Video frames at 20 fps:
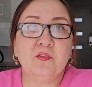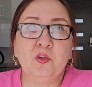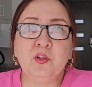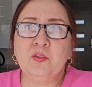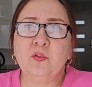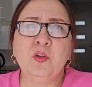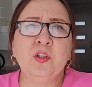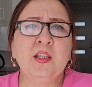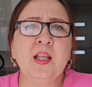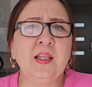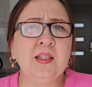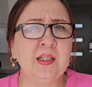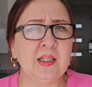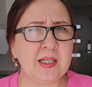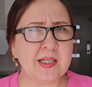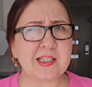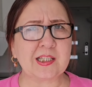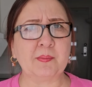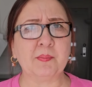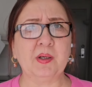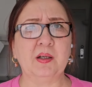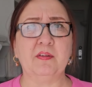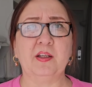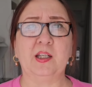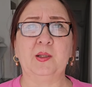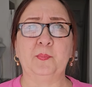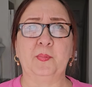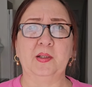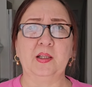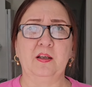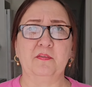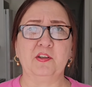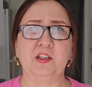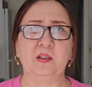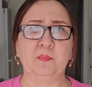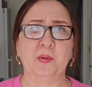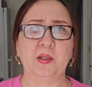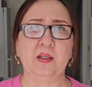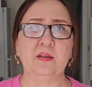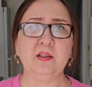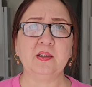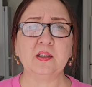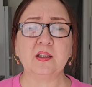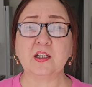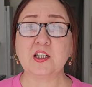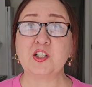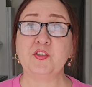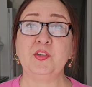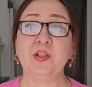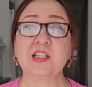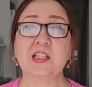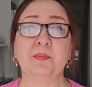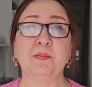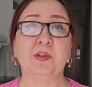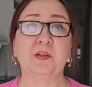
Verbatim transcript: Он, он на английском говорит половину, половину на шведском.